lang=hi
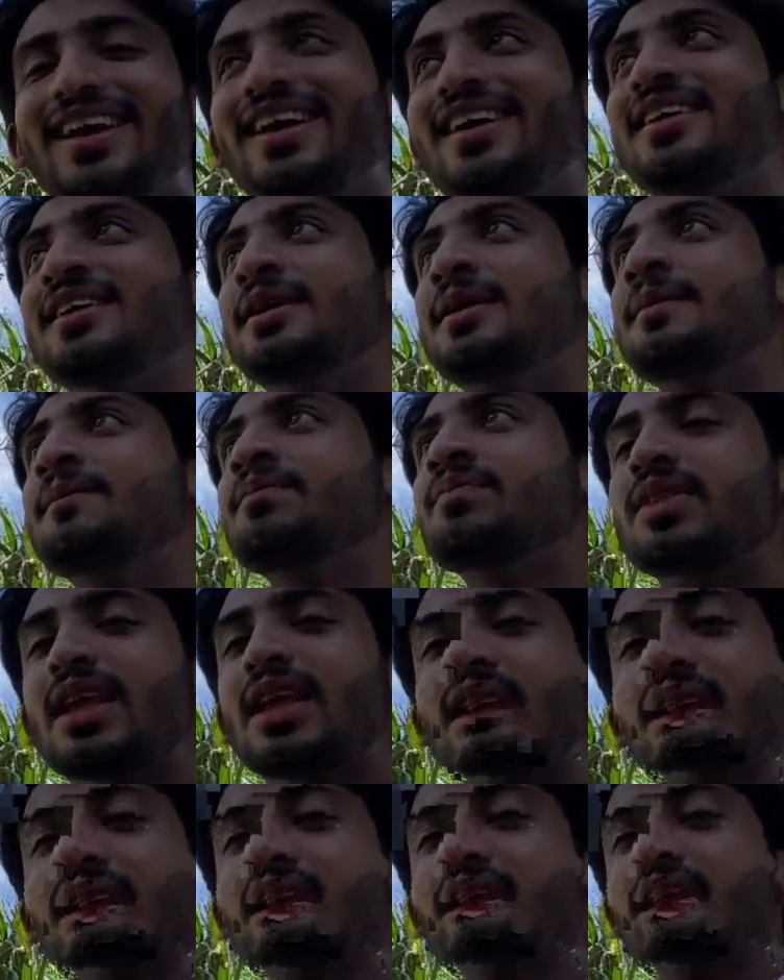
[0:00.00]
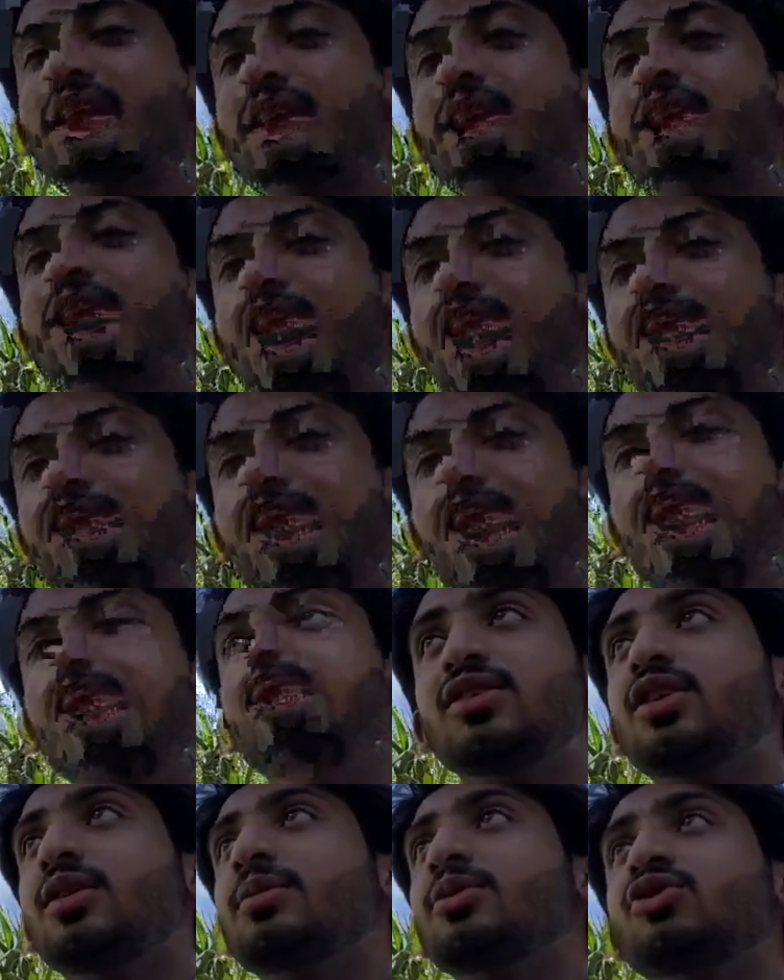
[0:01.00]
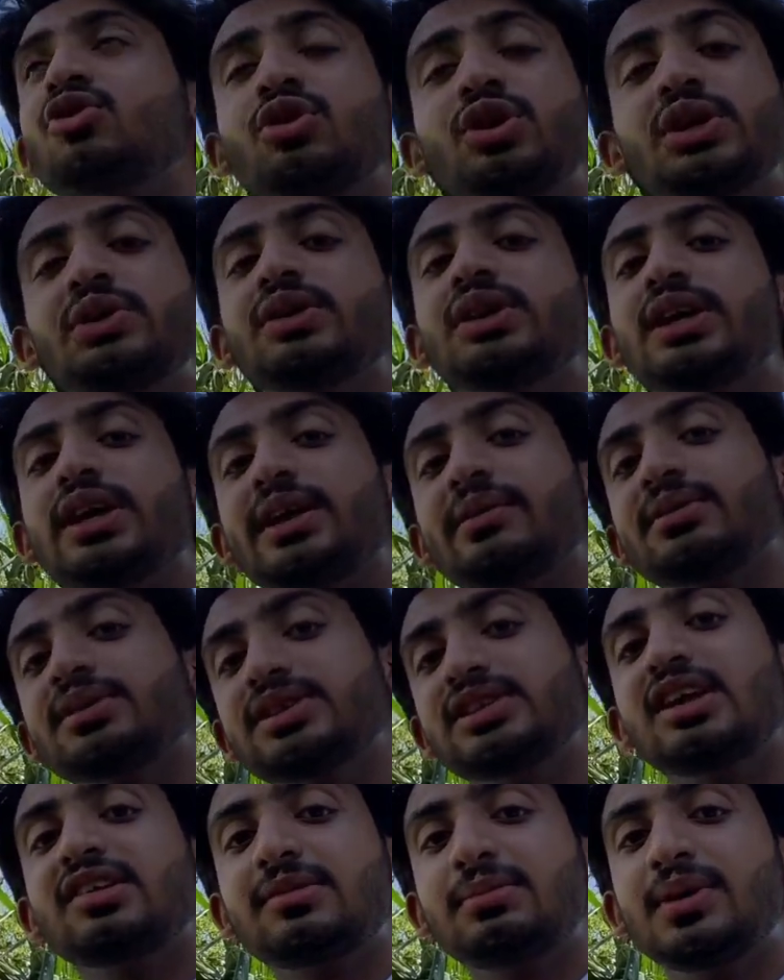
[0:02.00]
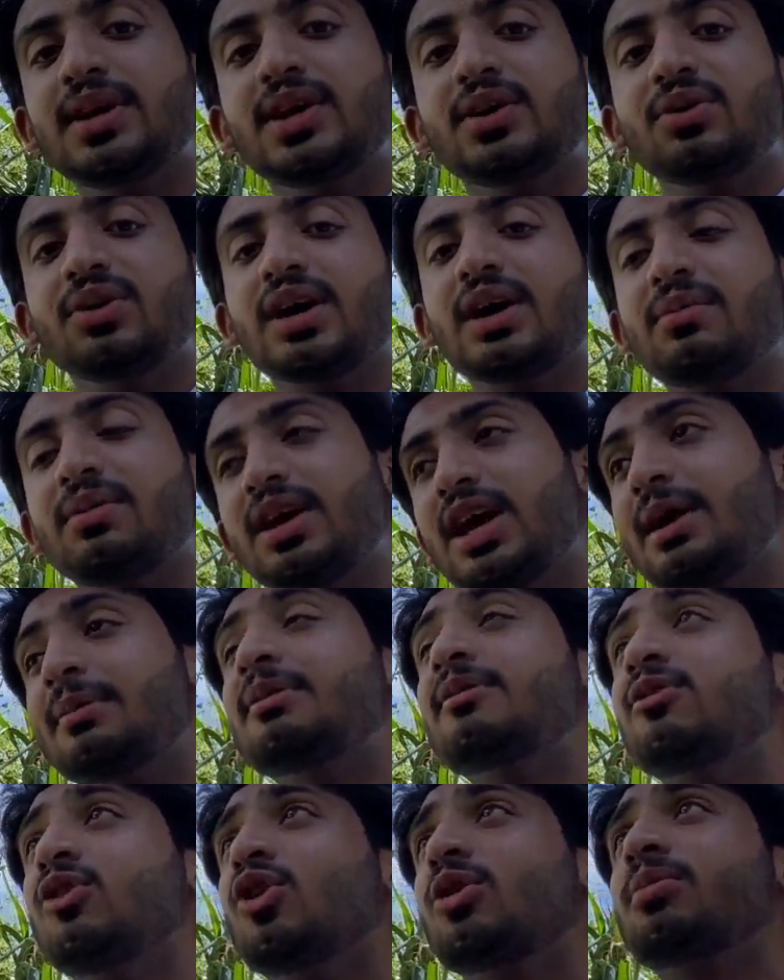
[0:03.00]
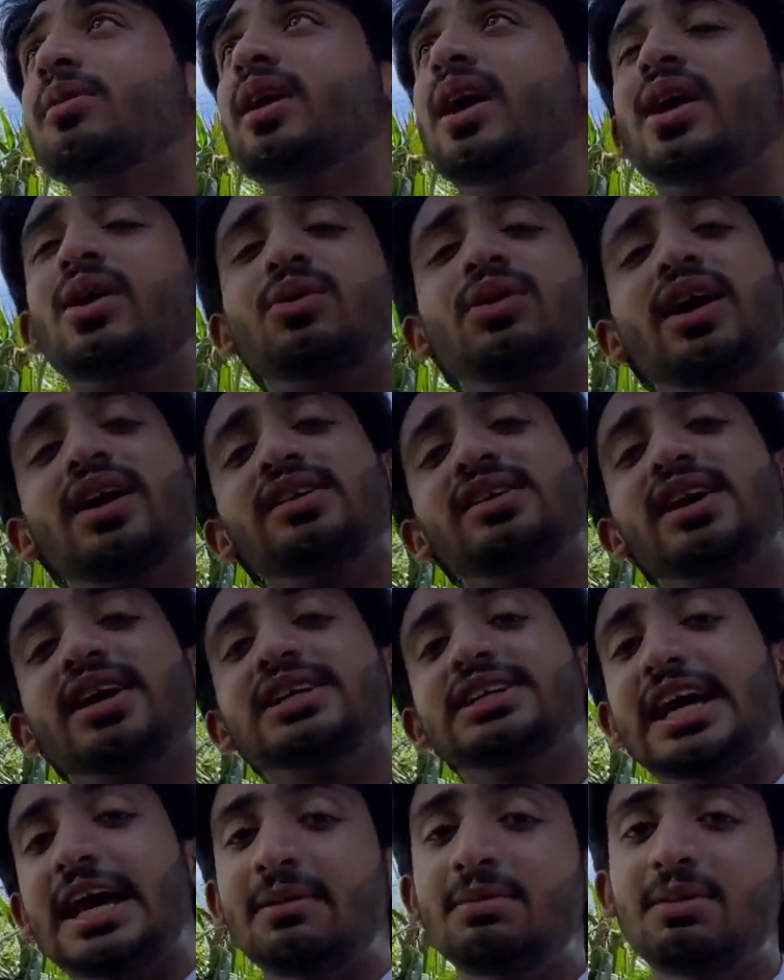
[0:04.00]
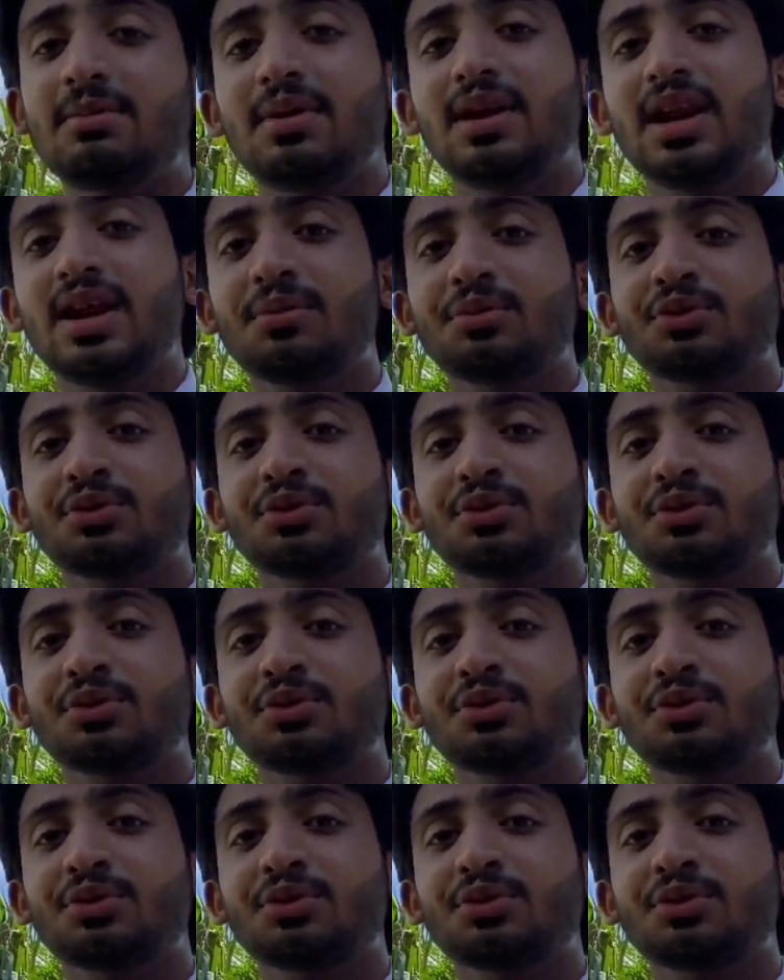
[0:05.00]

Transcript: है यार अभी हो रहे हैं बारह चालीस और हमें छुट्टी हुई तकरीबन दस मिनट हो गए मैं यहाँ पे ब्लॉग बना रहा हूँ घर जाके टाइम नहीं मिलना